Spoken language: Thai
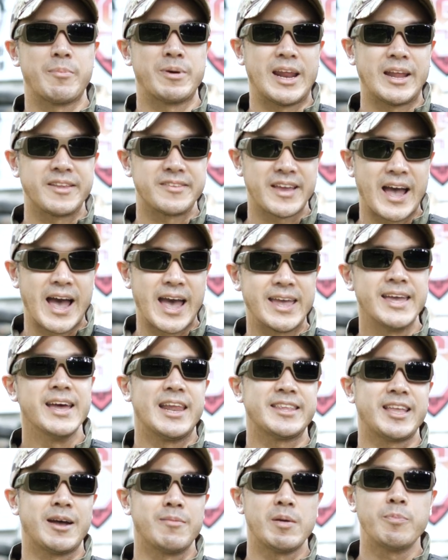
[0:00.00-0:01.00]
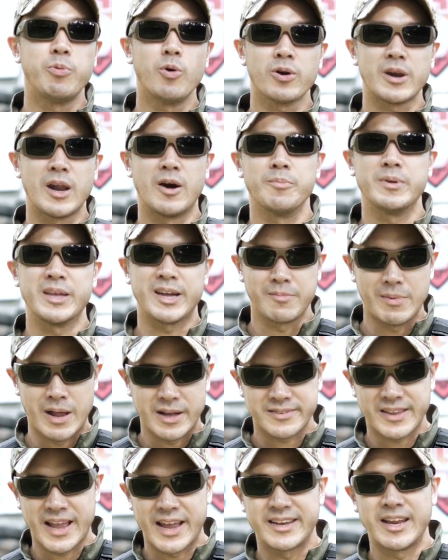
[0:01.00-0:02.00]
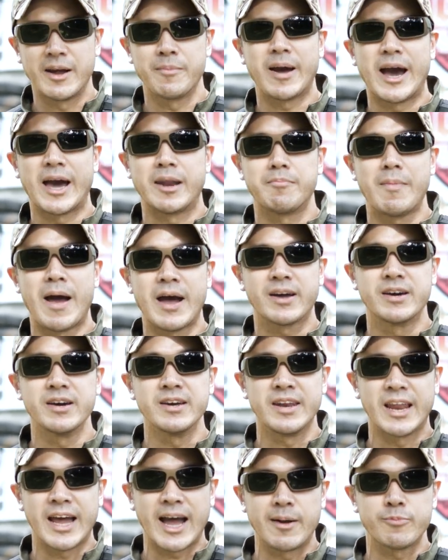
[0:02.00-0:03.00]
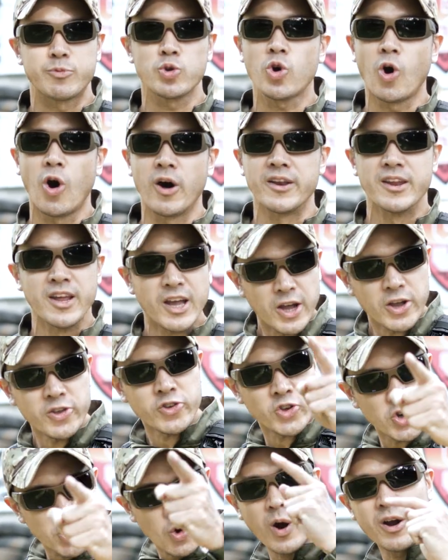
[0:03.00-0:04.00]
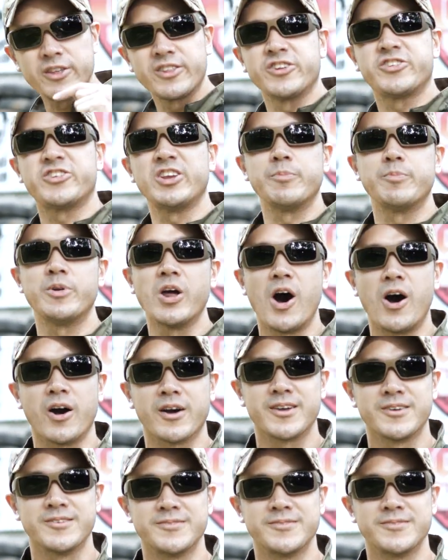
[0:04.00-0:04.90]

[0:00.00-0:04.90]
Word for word: งบันดาลใจ และทำให้พวกเรามีกำลังใจทำงานมากขึ้นนะครับ ทุกคน you are the sheepdog